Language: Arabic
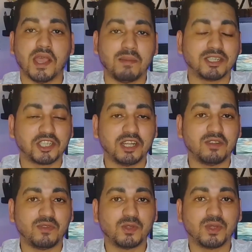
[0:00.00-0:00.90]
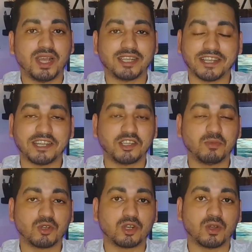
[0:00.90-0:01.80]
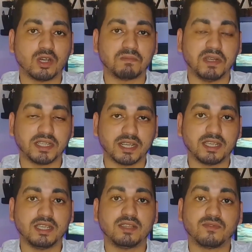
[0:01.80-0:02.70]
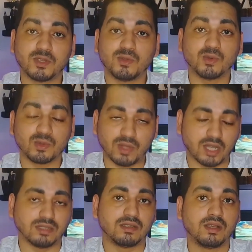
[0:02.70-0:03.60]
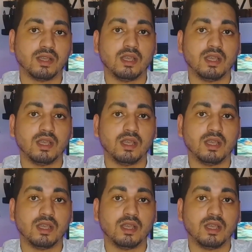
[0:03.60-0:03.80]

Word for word: اعمل شير للفيديو ده عشان كتير من القنوات محتاجين فيديو النهاردة